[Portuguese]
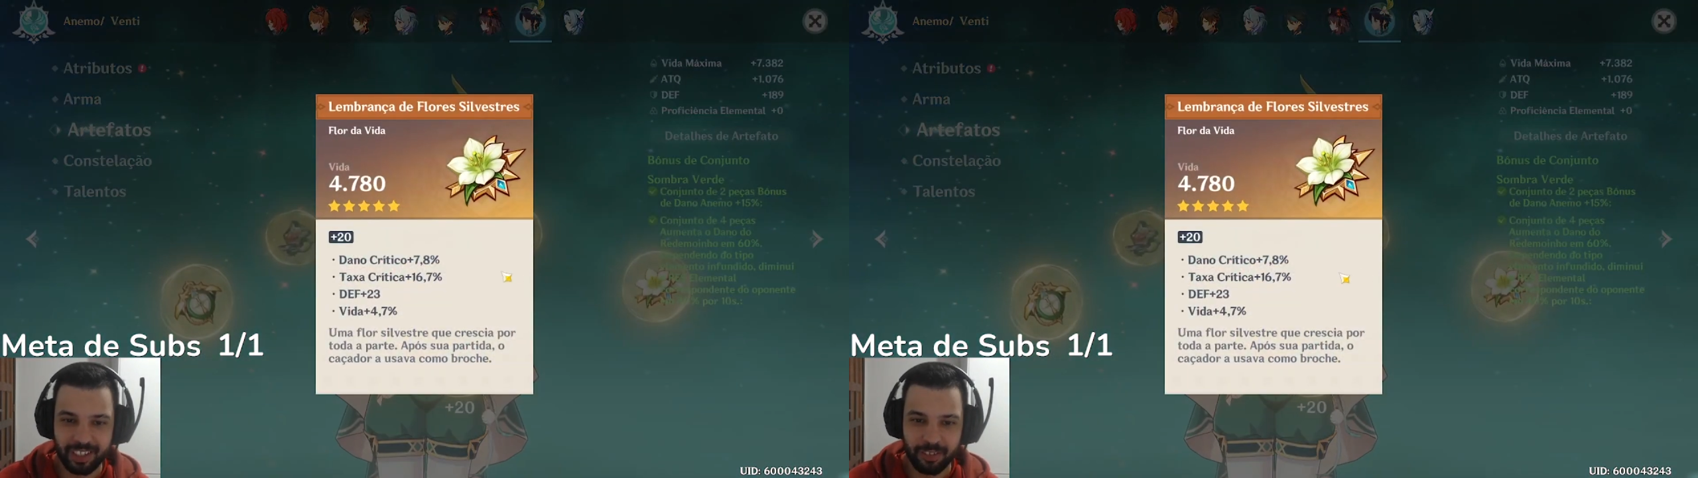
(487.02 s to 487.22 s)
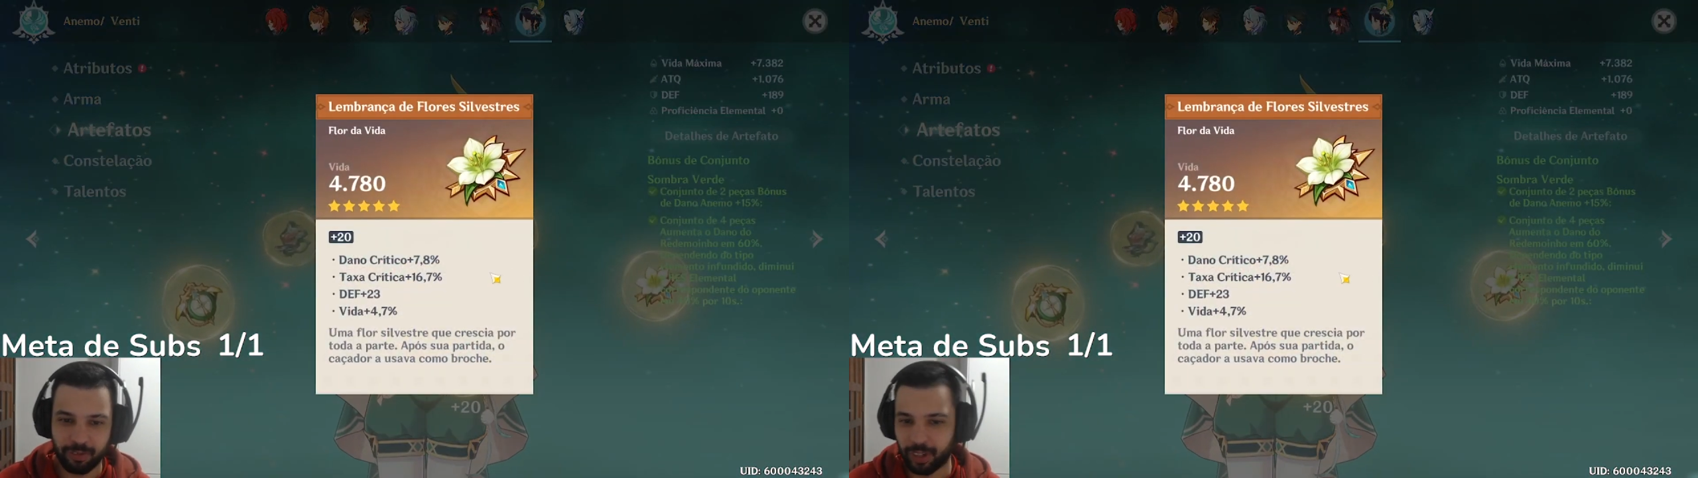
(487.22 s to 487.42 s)

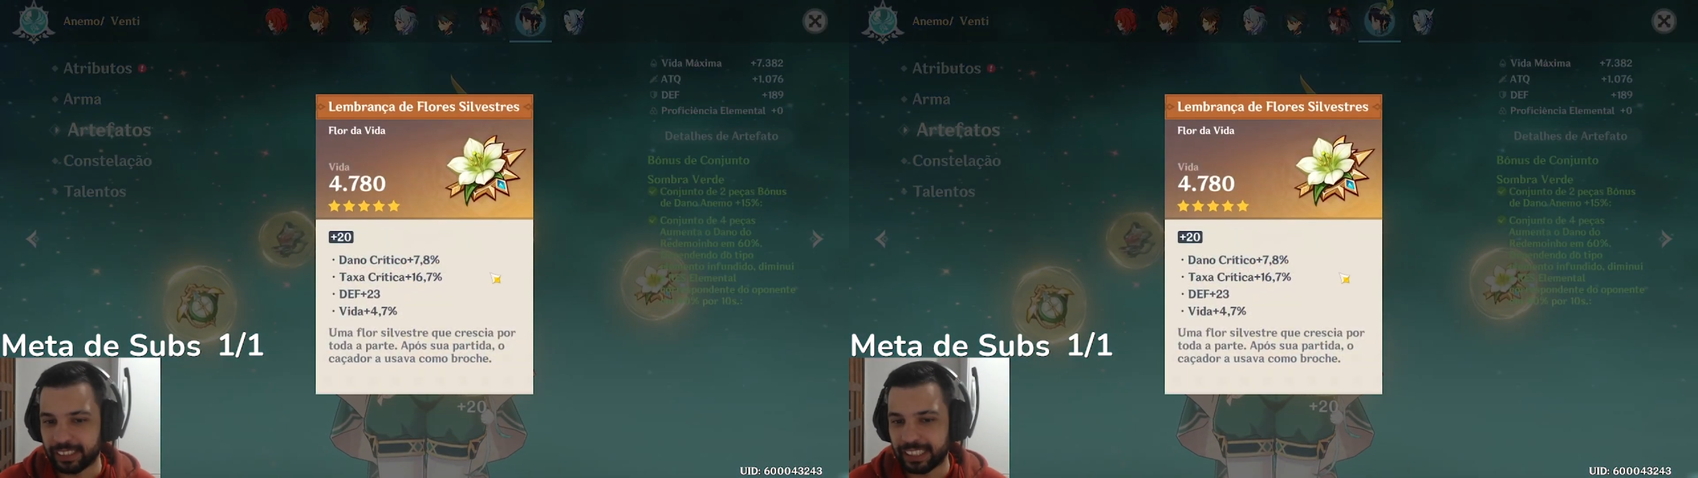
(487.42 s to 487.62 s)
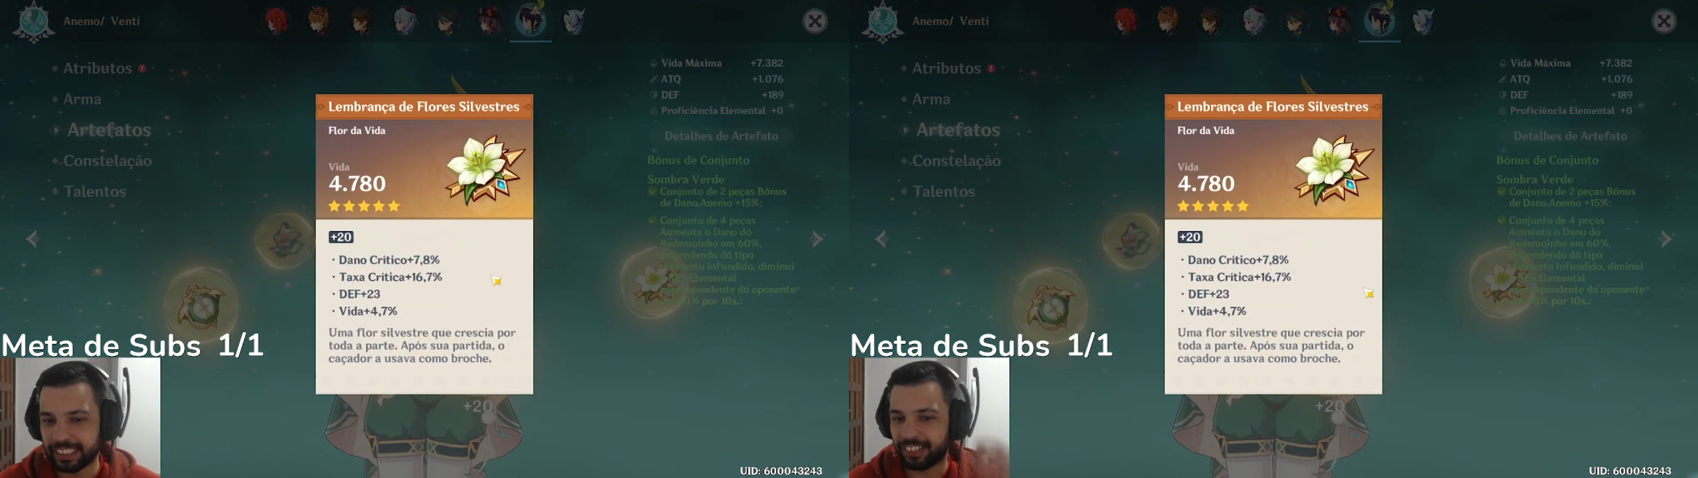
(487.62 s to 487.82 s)

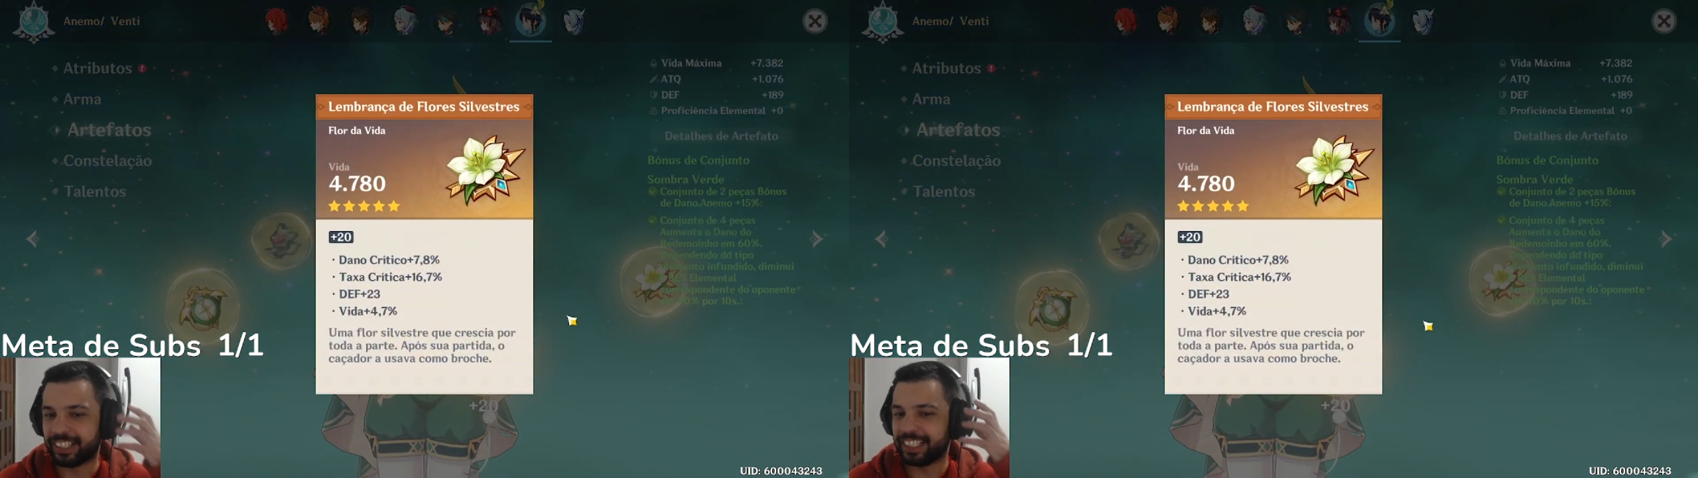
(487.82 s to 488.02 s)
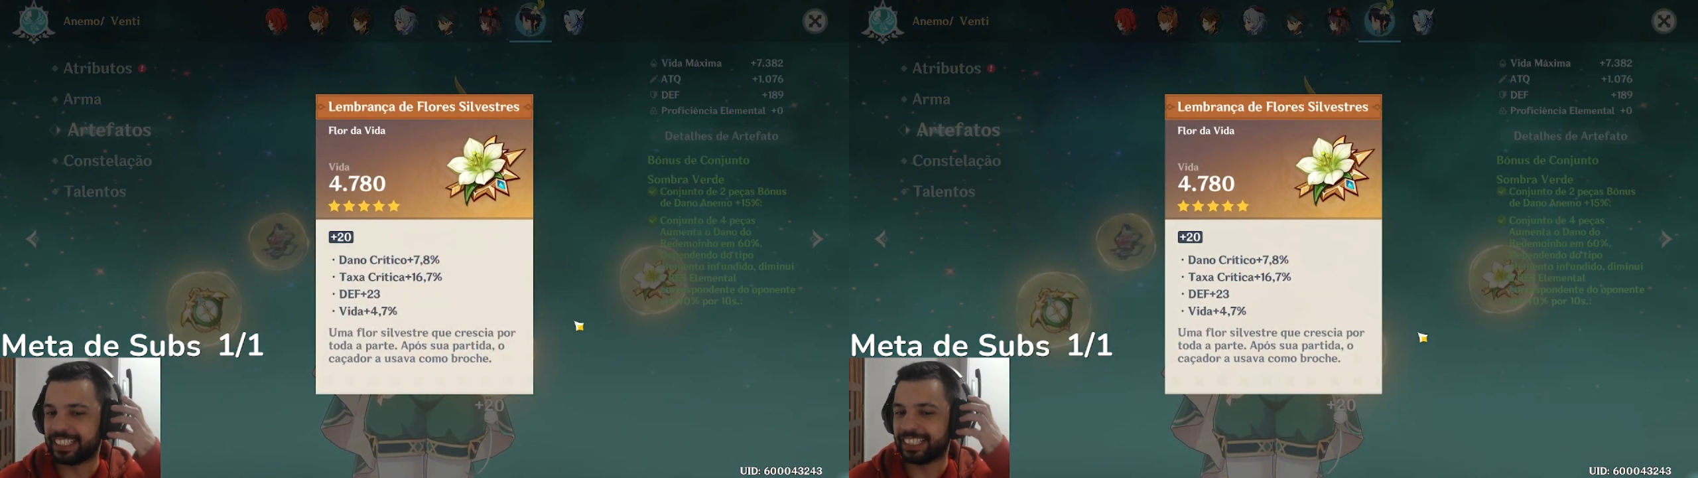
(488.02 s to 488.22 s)
Flor tem dano
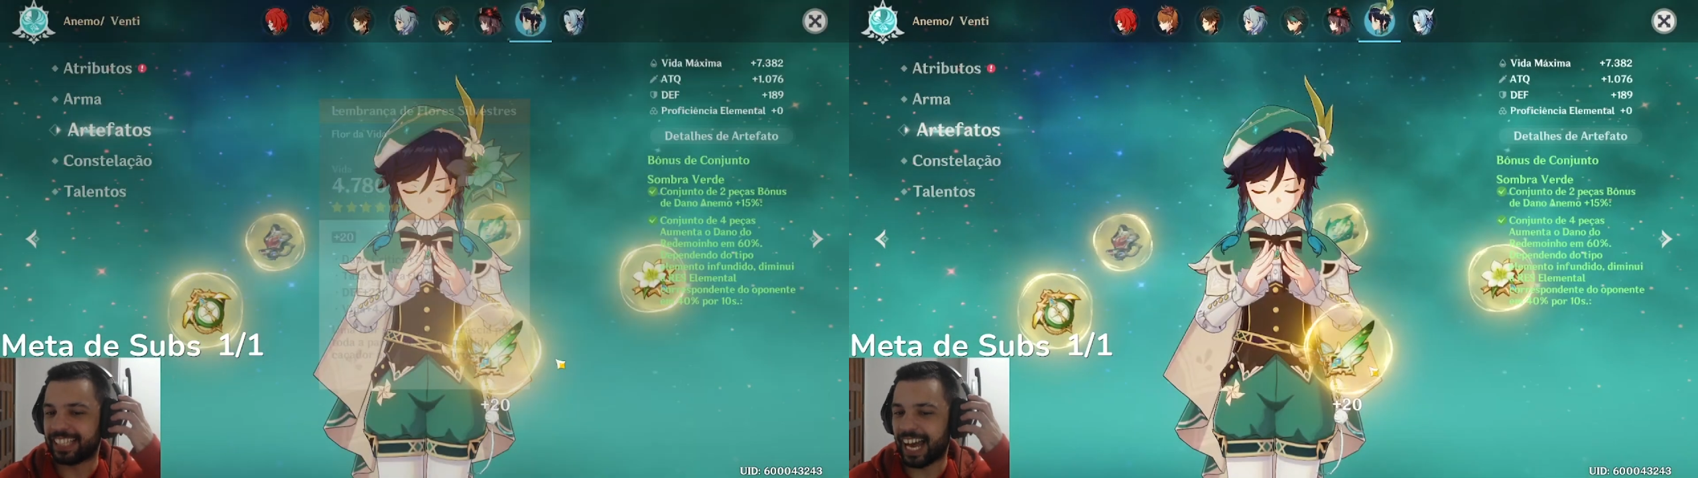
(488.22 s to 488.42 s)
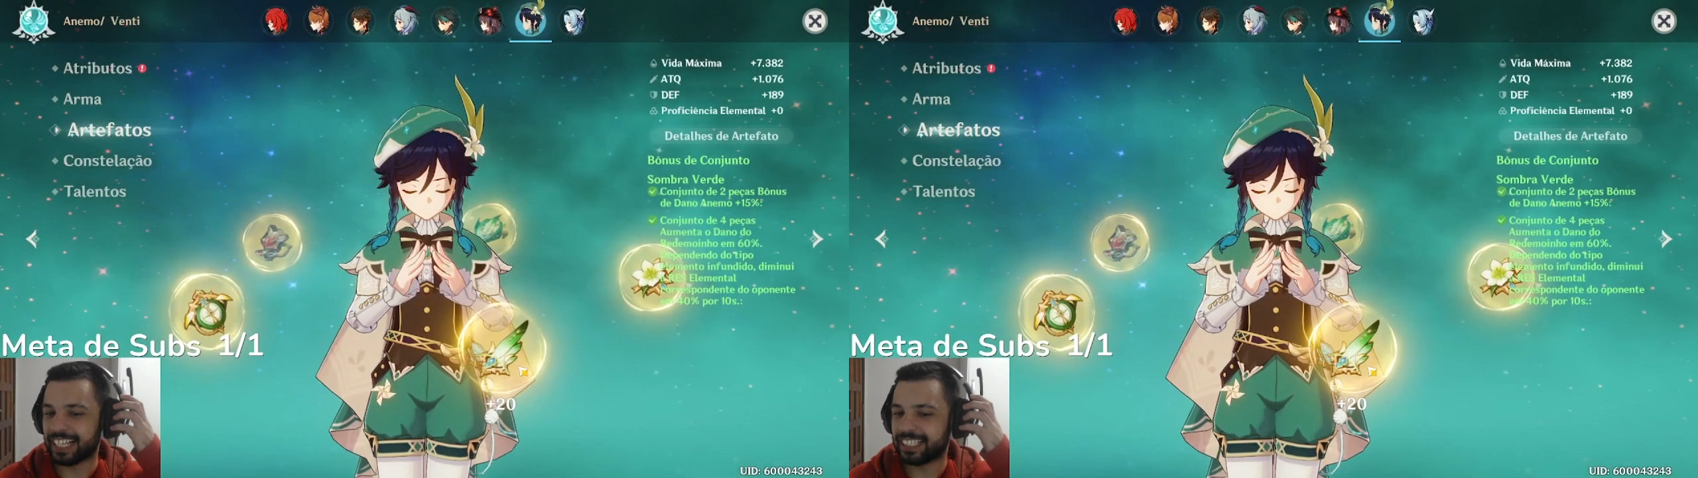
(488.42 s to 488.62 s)
crítico e
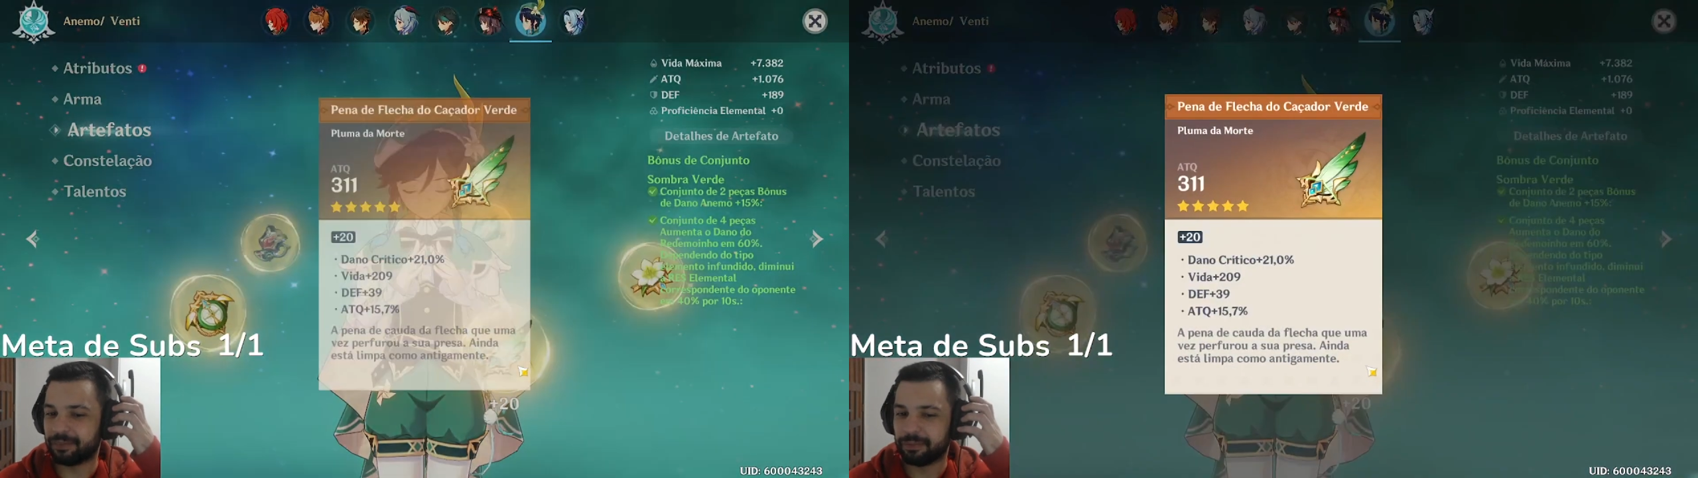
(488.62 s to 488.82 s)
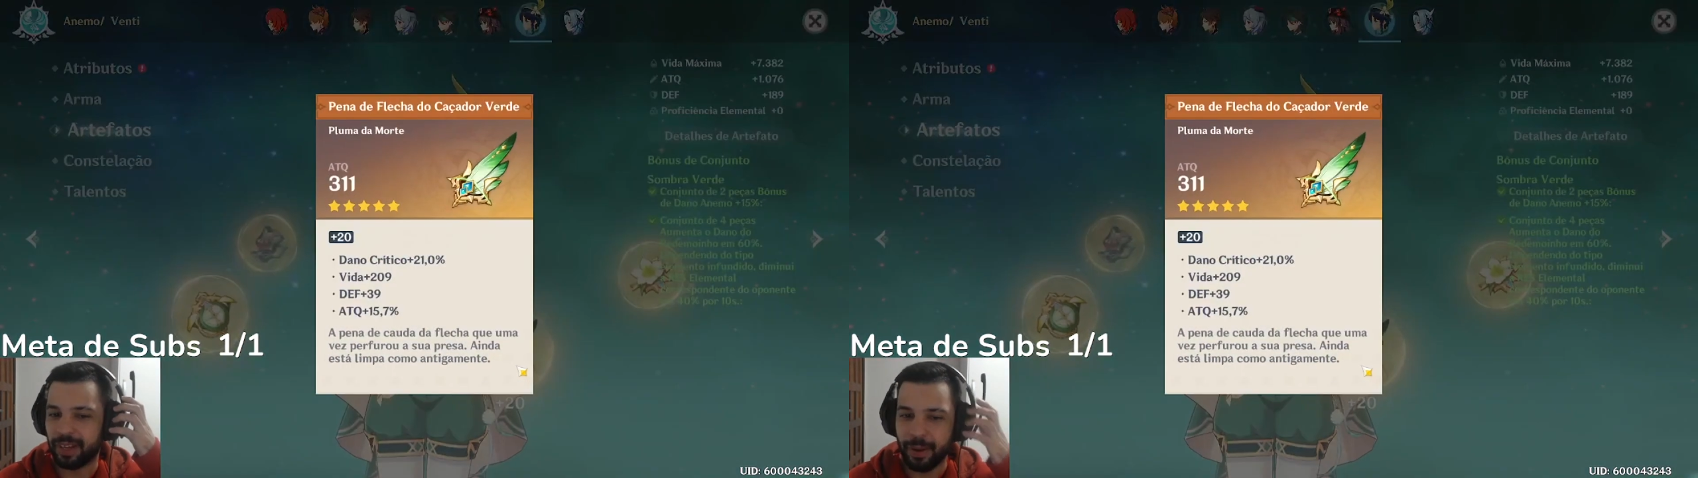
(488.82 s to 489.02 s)
taxa.